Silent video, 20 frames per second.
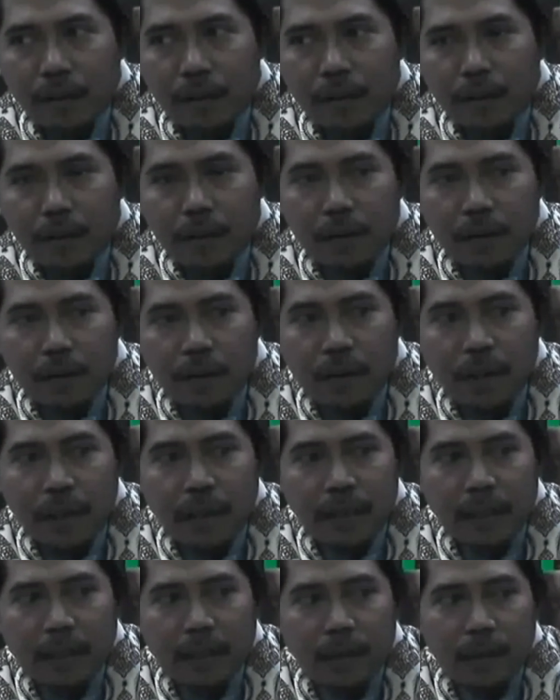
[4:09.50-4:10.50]
Eh,
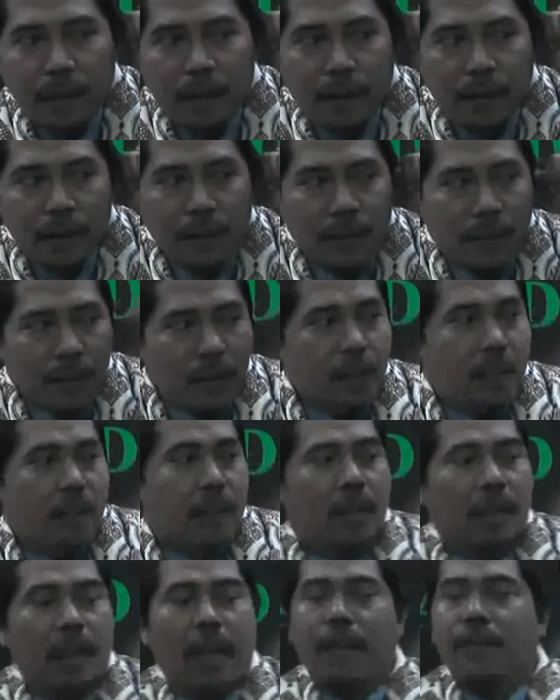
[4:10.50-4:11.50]
UN-nya lulus.
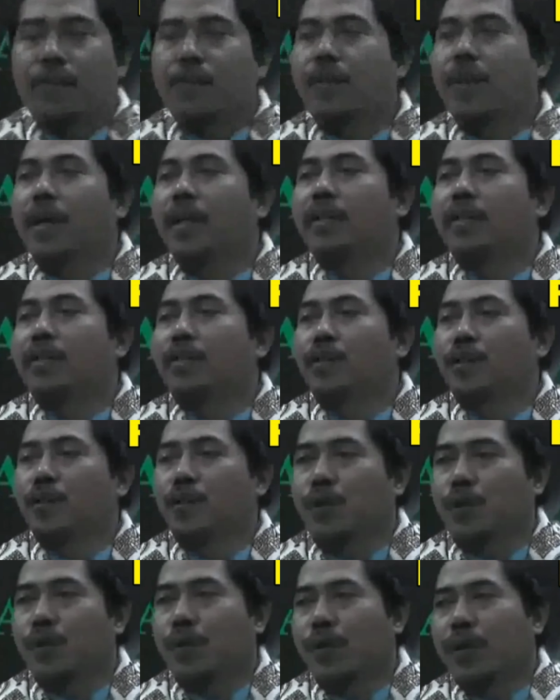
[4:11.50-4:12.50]
Langsung aja
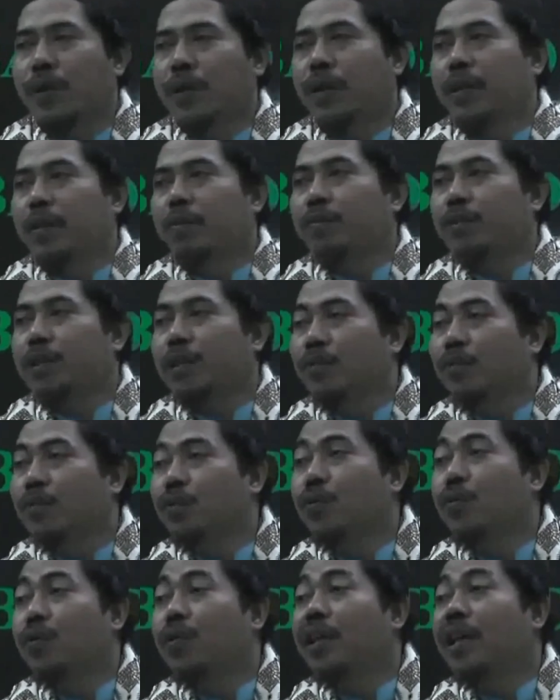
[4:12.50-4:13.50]
syukur. Ya, eh, punya
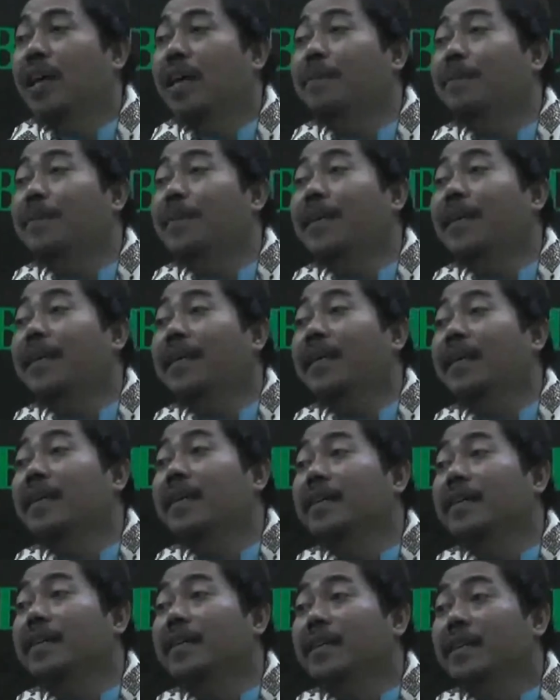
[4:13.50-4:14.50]
wudhu enggak apa enggak
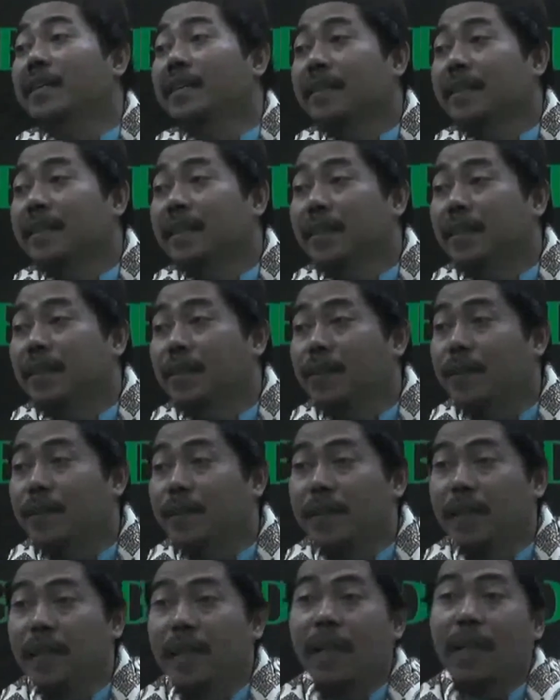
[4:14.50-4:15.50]

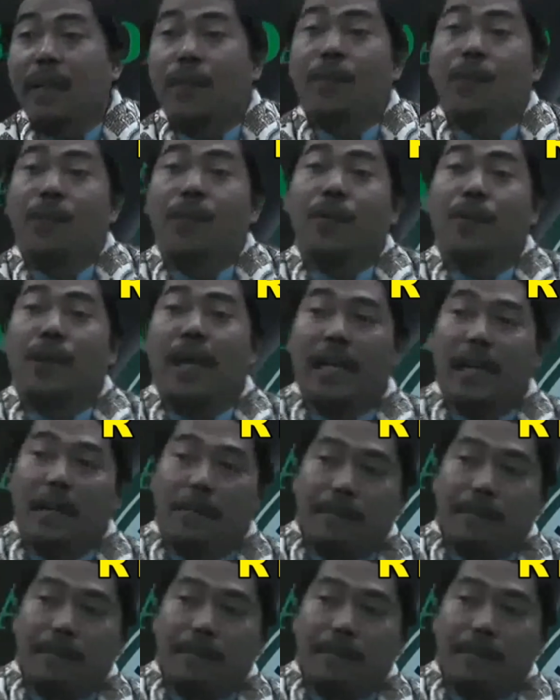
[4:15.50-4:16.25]
gitu dilihat dulu